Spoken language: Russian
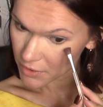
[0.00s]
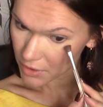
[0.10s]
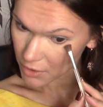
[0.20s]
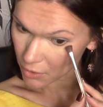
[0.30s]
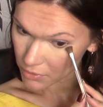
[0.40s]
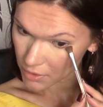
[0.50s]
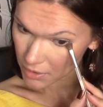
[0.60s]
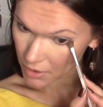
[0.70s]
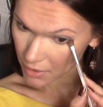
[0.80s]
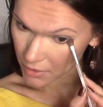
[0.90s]
сделать какой-то
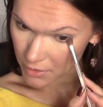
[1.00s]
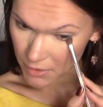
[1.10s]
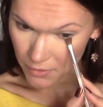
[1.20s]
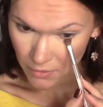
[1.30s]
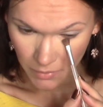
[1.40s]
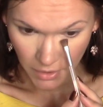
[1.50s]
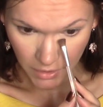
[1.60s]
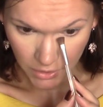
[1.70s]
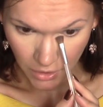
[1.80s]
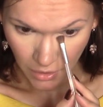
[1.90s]
нейтральный естественный
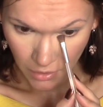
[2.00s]
макияж,